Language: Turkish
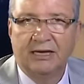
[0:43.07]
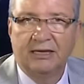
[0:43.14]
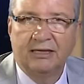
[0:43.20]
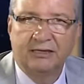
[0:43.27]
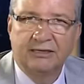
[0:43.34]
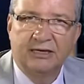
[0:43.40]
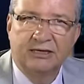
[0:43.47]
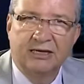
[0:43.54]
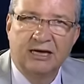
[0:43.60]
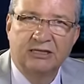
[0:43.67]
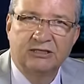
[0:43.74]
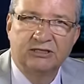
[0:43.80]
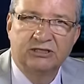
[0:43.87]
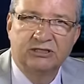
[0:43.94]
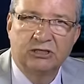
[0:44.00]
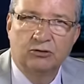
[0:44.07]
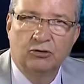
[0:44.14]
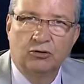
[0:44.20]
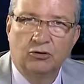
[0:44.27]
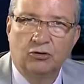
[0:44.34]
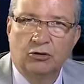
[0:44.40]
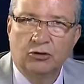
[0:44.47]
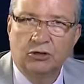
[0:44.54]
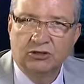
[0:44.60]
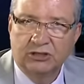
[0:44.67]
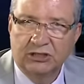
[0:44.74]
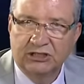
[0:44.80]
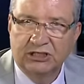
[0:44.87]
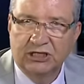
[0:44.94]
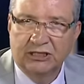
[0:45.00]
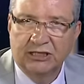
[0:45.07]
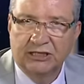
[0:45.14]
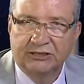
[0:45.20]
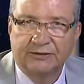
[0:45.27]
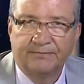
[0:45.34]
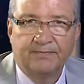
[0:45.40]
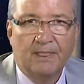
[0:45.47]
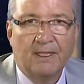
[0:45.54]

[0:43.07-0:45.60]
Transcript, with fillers: ellerinden geldiğince doğru yol gösterecekler.